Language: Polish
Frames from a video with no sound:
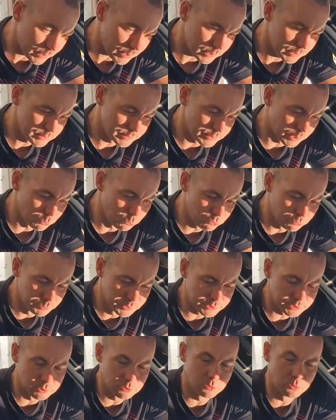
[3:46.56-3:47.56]
Załóżmy
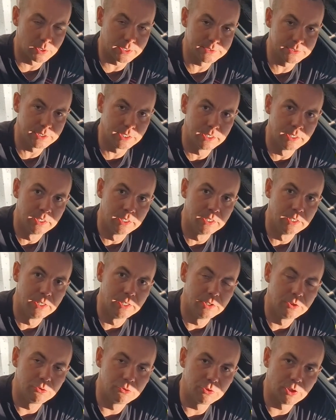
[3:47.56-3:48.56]
sytuację,
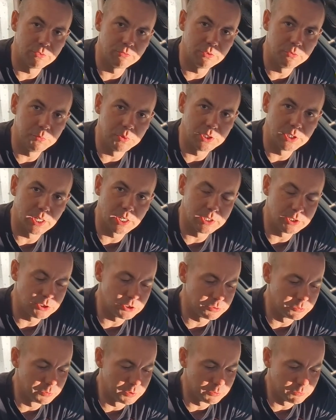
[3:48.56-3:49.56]
że
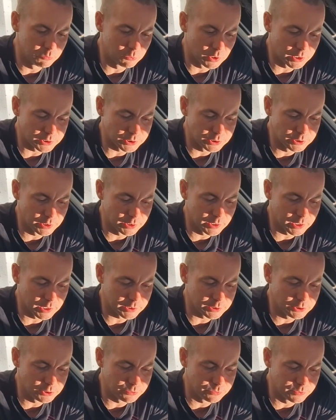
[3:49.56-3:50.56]
wymienialiśmy właśnie
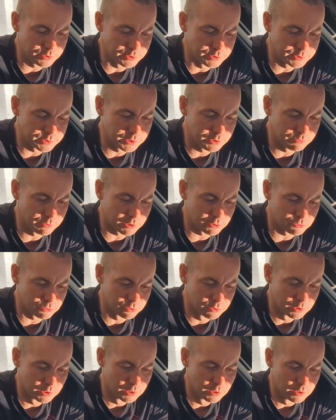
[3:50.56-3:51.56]
jakiś wtryskiwacz
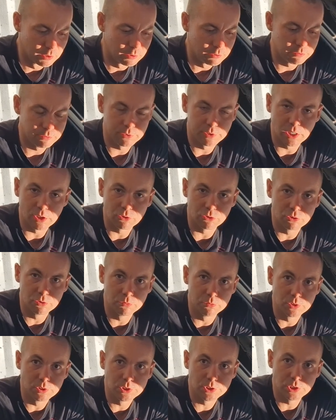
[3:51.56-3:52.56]
w
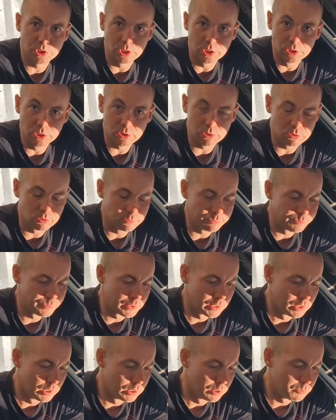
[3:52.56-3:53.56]
naszym silniku.
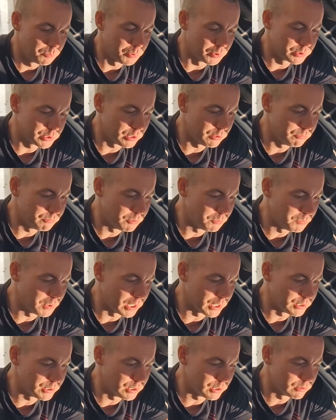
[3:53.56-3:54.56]
Po tej
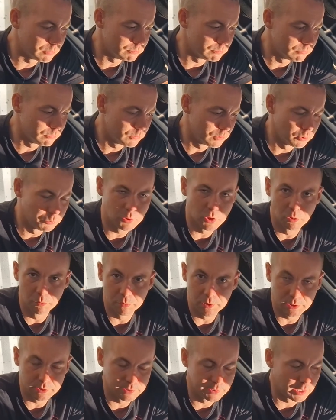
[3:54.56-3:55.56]
wymianie lub
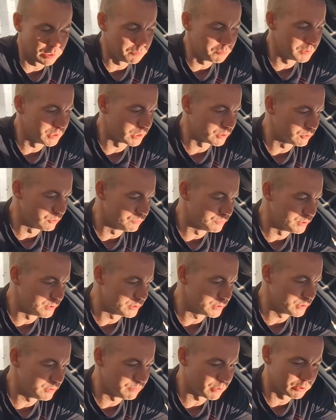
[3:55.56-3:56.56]
komplet, dajmy na to
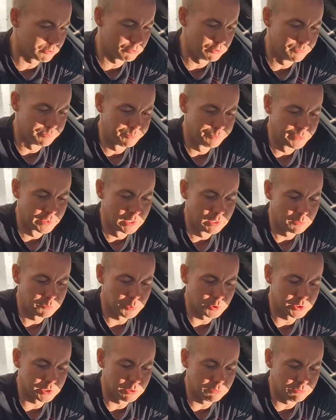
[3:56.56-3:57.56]
wtryskiwaczy,
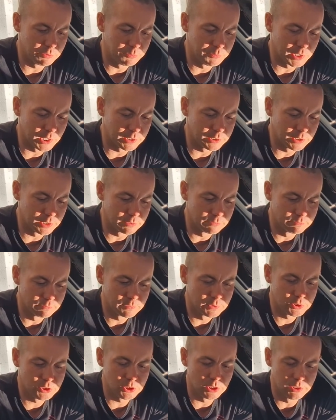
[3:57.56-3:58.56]
po tej wymianie
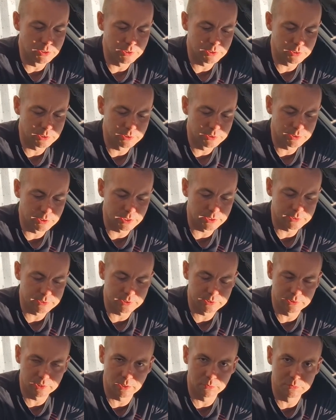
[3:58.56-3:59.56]
silnik nie
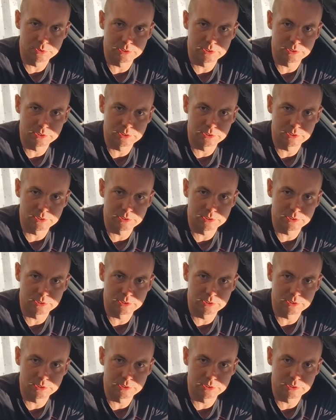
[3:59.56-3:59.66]
chce nam